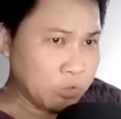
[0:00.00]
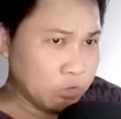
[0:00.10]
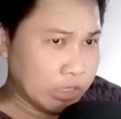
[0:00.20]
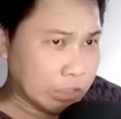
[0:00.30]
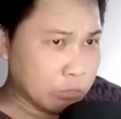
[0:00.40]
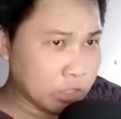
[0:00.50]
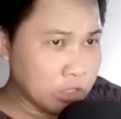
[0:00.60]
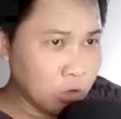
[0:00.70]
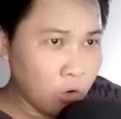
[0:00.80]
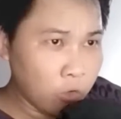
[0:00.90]
Nghe tiểu
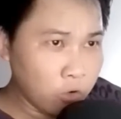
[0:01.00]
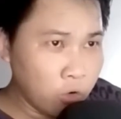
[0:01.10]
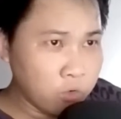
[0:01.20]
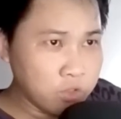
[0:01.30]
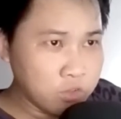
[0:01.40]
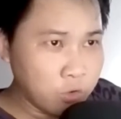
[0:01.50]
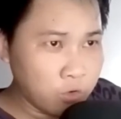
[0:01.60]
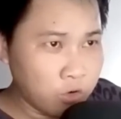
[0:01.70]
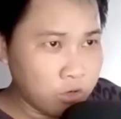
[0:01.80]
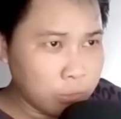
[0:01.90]
tử hồ đồ vừa rồi
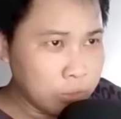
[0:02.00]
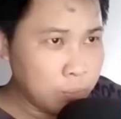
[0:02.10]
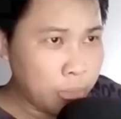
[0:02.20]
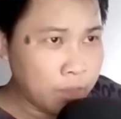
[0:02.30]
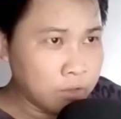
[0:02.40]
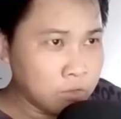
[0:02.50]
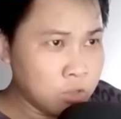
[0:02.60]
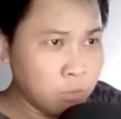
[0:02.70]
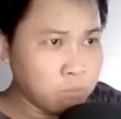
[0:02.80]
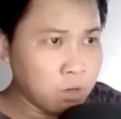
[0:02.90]
có nói, ngươi
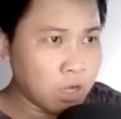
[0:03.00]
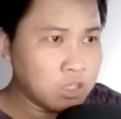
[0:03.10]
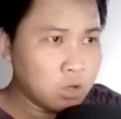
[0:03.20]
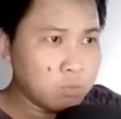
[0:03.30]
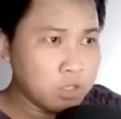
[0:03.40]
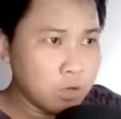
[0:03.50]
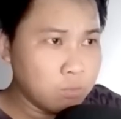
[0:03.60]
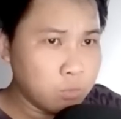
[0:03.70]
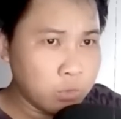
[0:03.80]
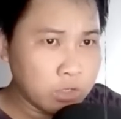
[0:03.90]
một mực ở trong
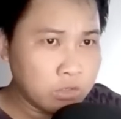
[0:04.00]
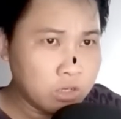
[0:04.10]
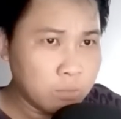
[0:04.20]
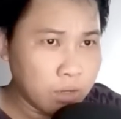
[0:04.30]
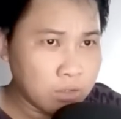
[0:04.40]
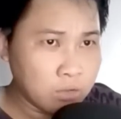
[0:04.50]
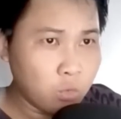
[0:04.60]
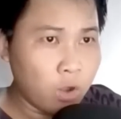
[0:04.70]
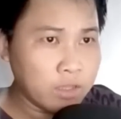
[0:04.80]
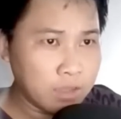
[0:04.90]
vọng nguyệt sơn mạch
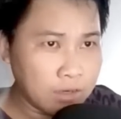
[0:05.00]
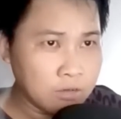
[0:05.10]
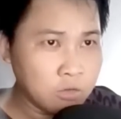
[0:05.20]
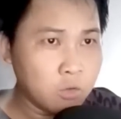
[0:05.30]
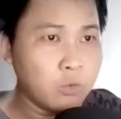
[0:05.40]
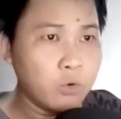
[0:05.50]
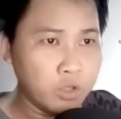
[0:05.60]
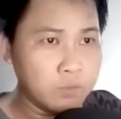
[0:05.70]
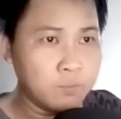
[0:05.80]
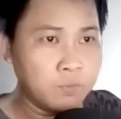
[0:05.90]
ngoài thành tu luyện.